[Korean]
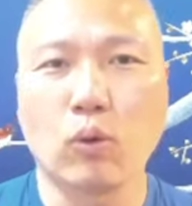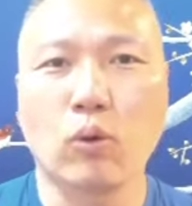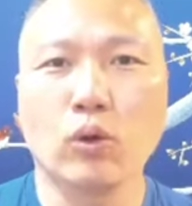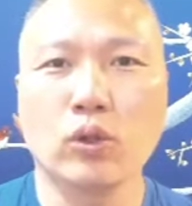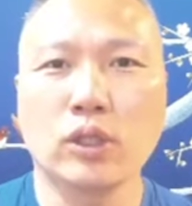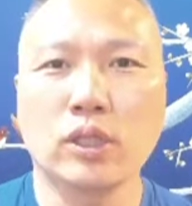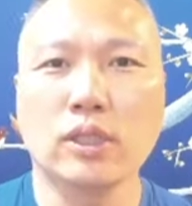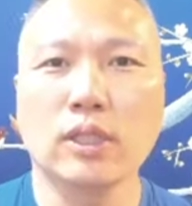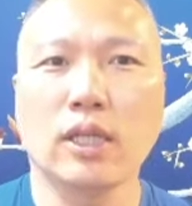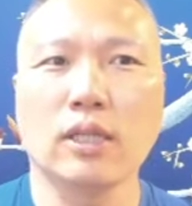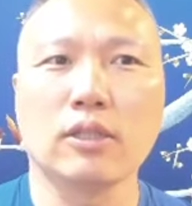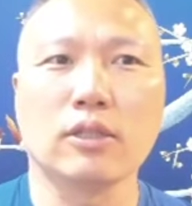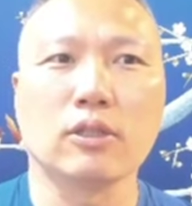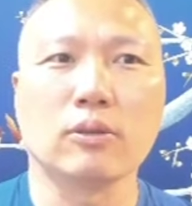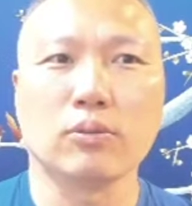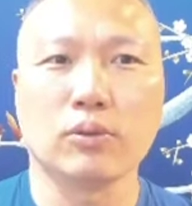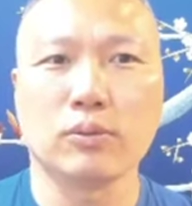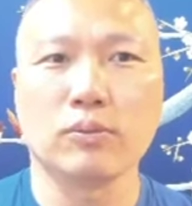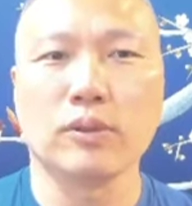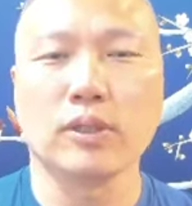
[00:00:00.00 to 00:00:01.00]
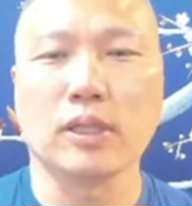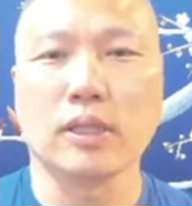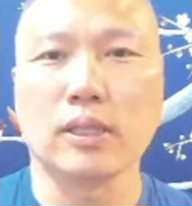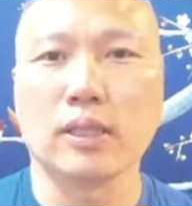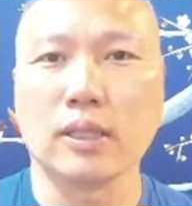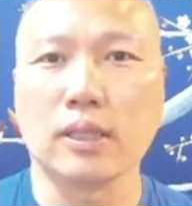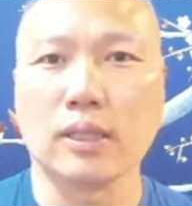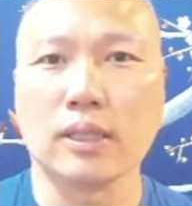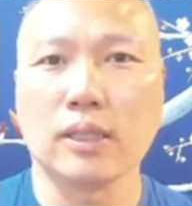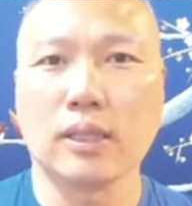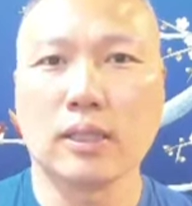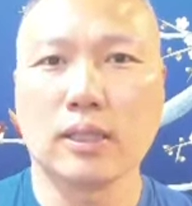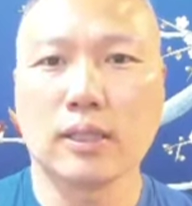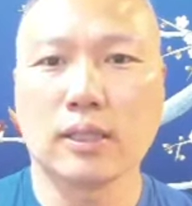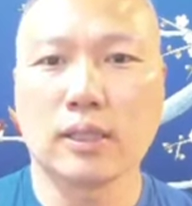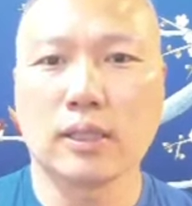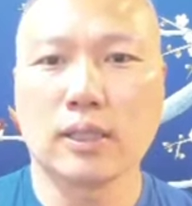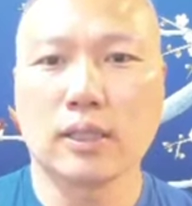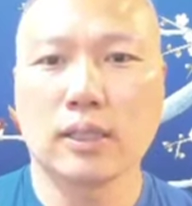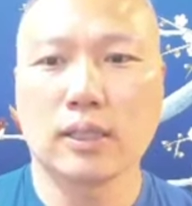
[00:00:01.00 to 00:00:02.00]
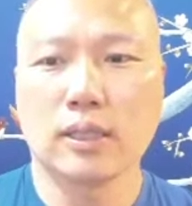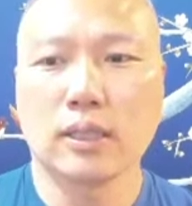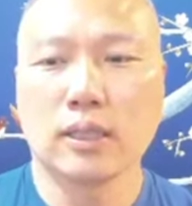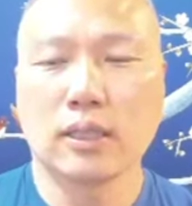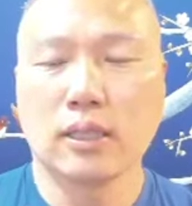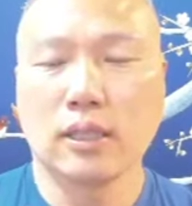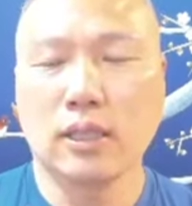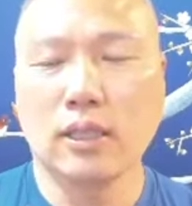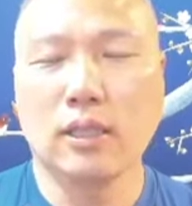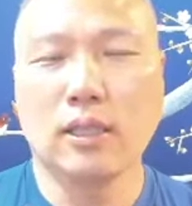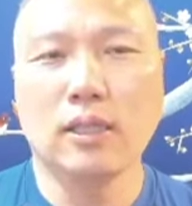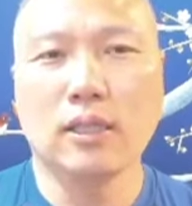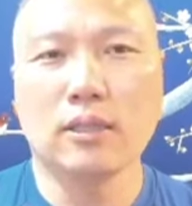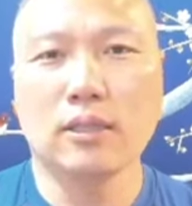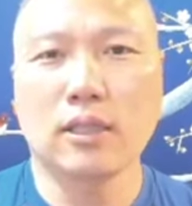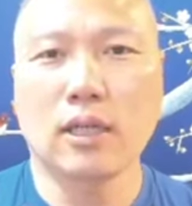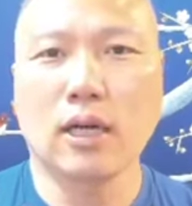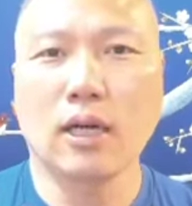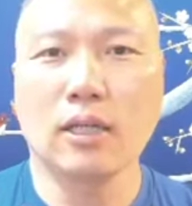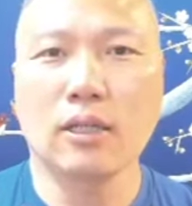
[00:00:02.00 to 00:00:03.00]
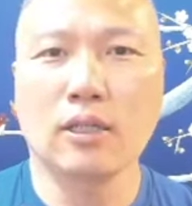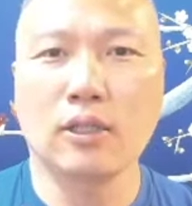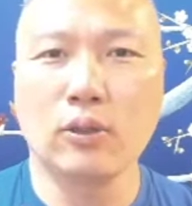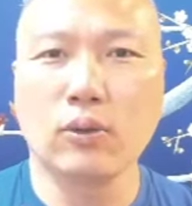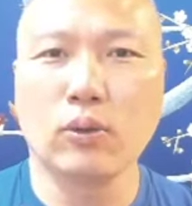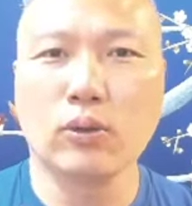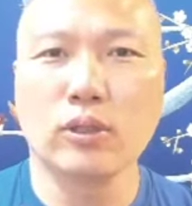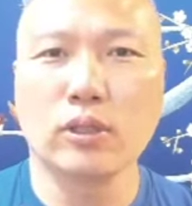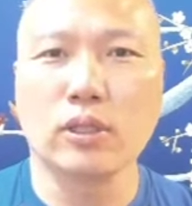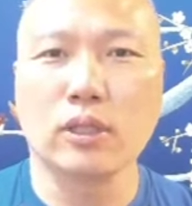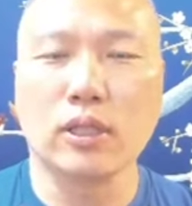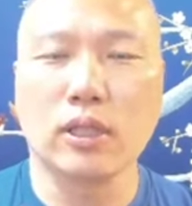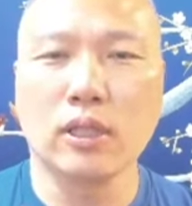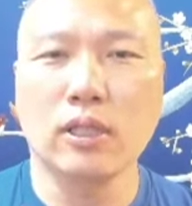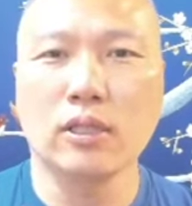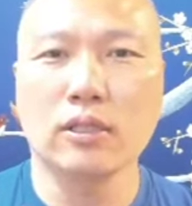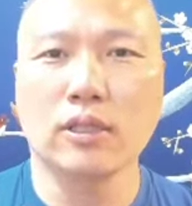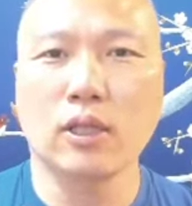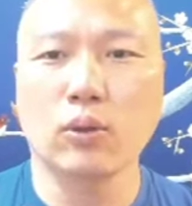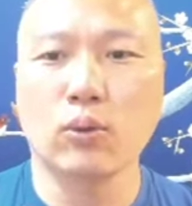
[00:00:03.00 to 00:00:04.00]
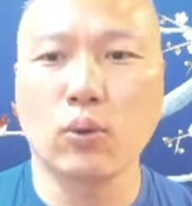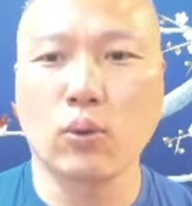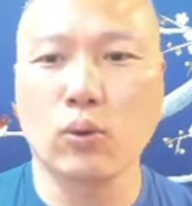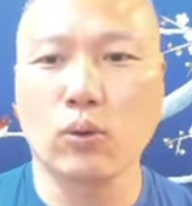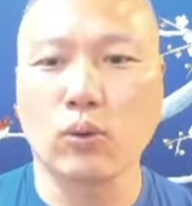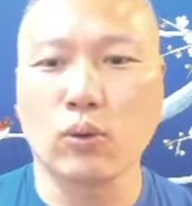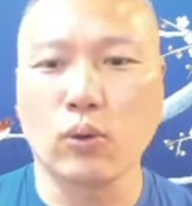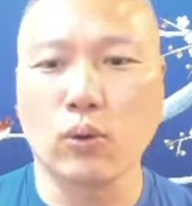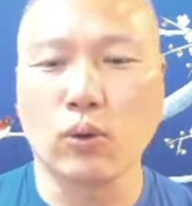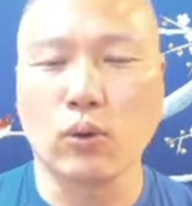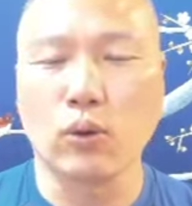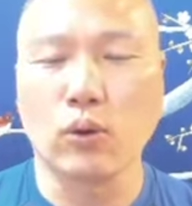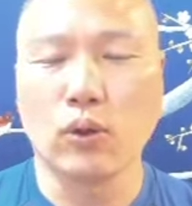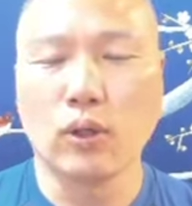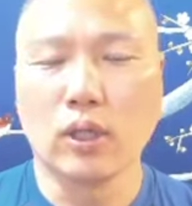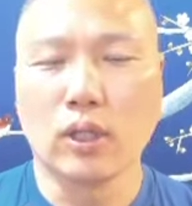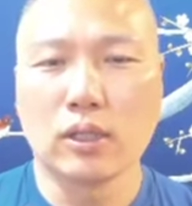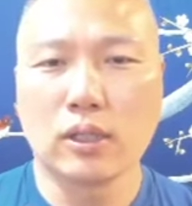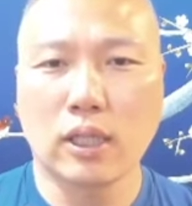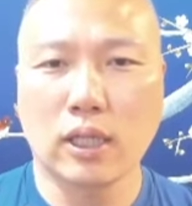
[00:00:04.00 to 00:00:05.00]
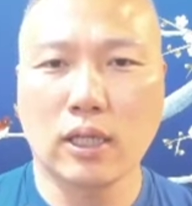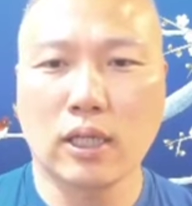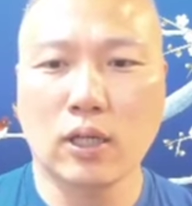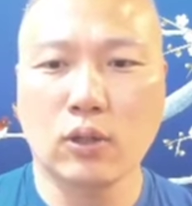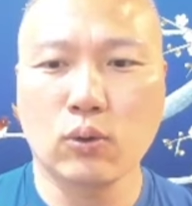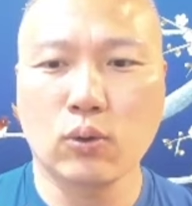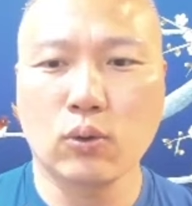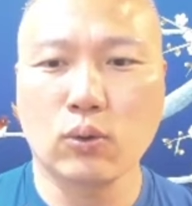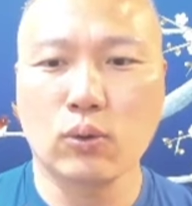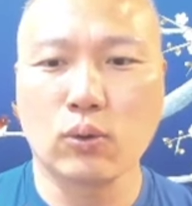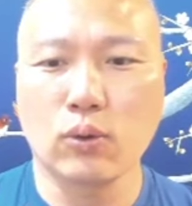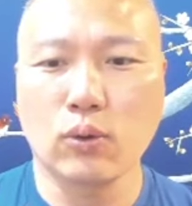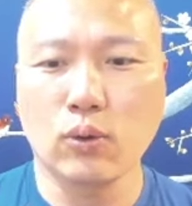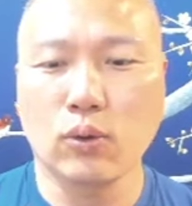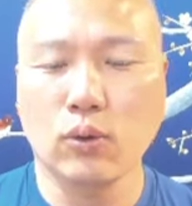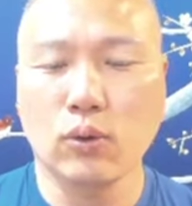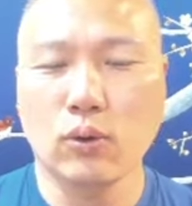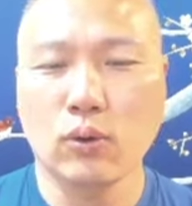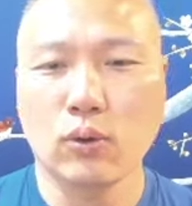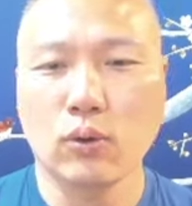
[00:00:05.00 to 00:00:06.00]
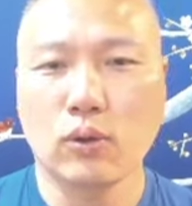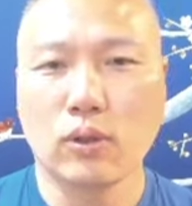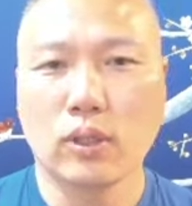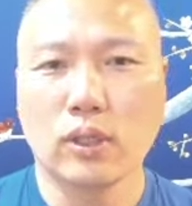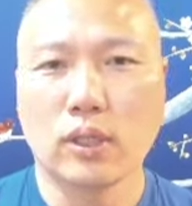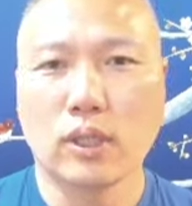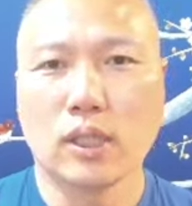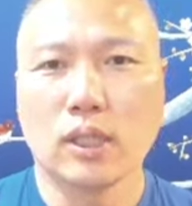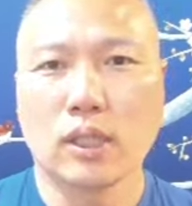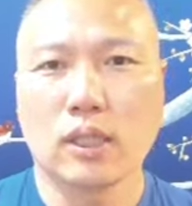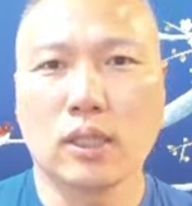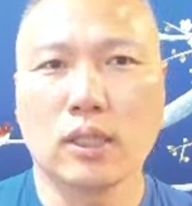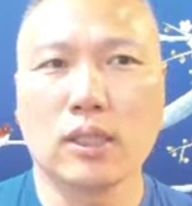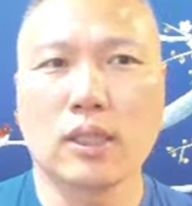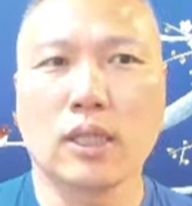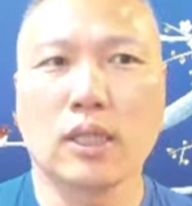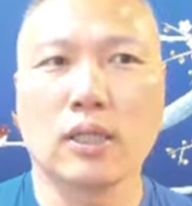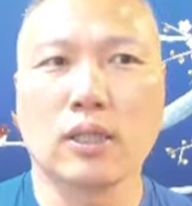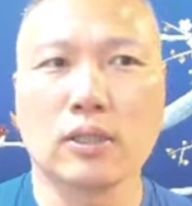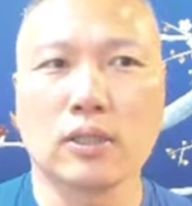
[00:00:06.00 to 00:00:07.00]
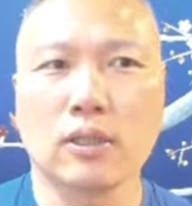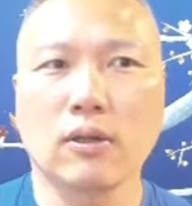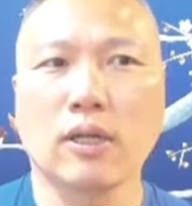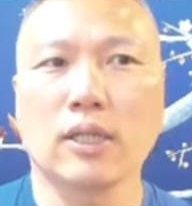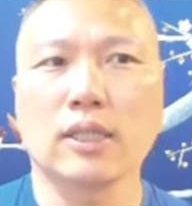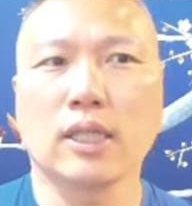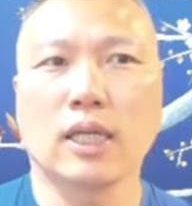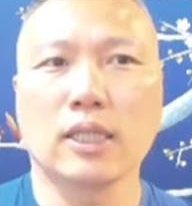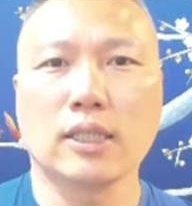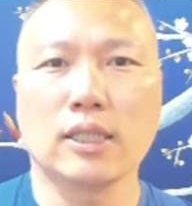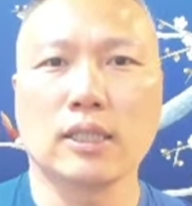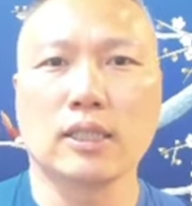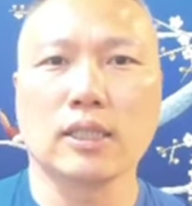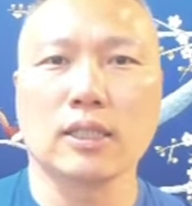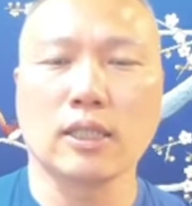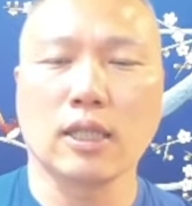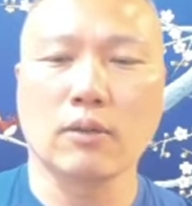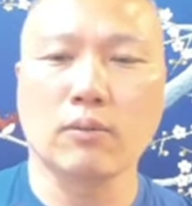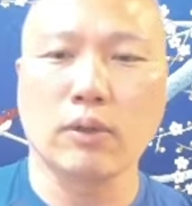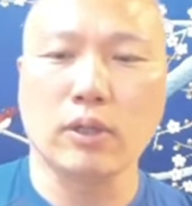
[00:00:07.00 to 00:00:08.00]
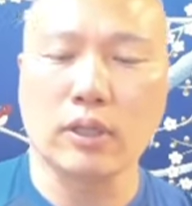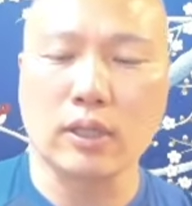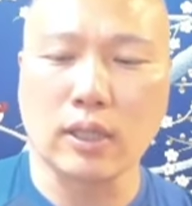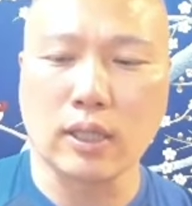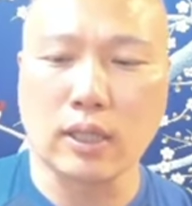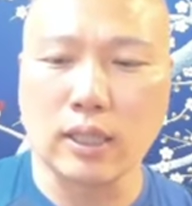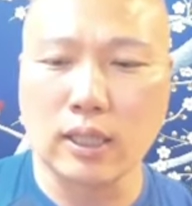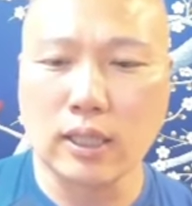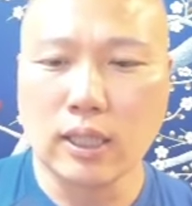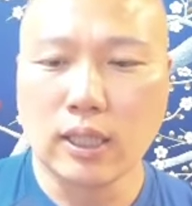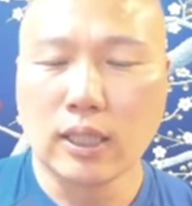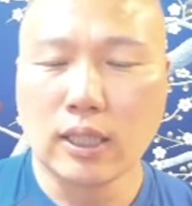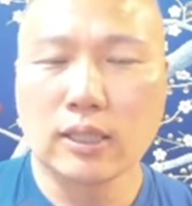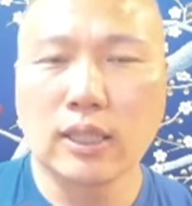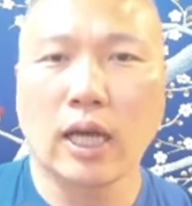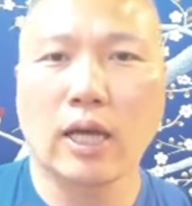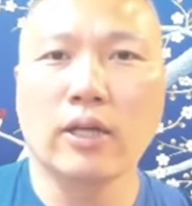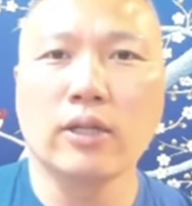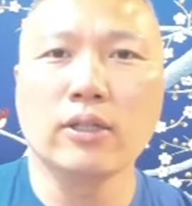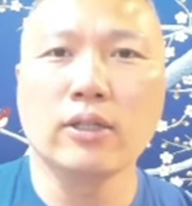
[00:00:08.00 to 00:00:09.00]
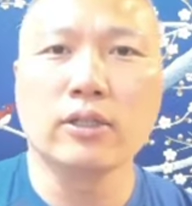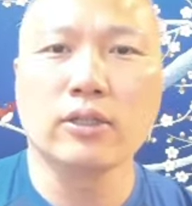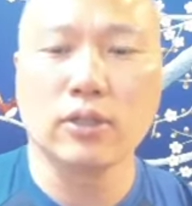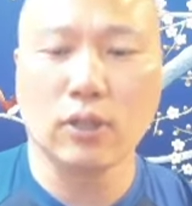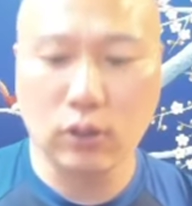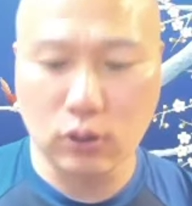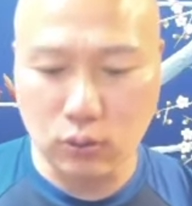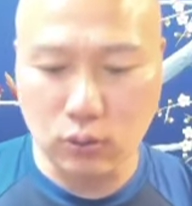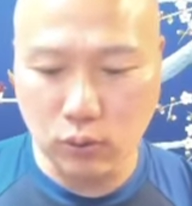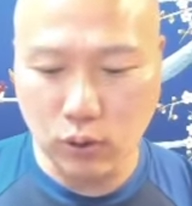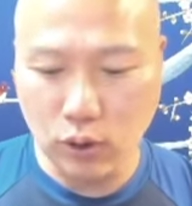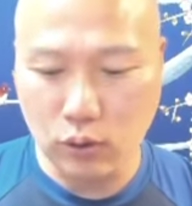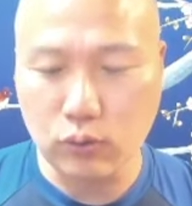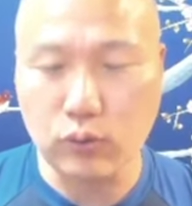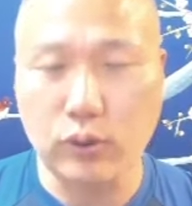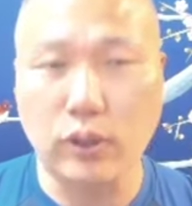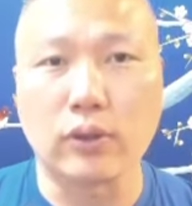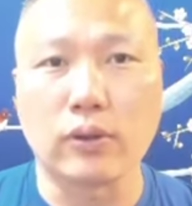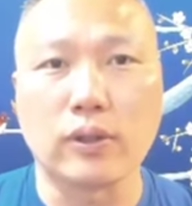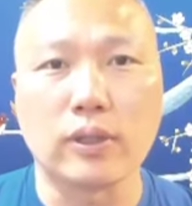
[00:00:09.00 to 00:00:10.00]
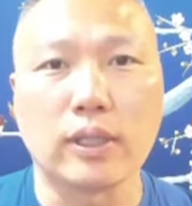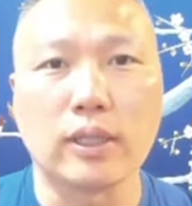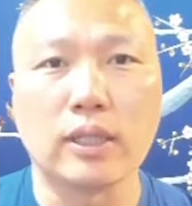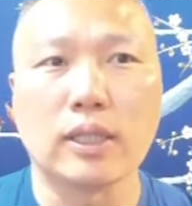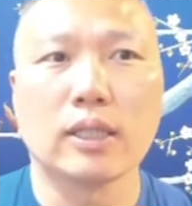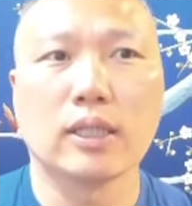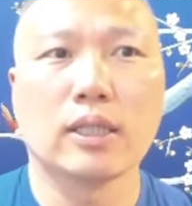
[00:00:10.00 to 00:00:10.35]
고친 애들은 없습니다. 예. 114 DOG, 114 독으로 제 카톡으로 그렇게 영상과 사진 그 다음에 이렇게 사연을 적어서 보내주세요. 예.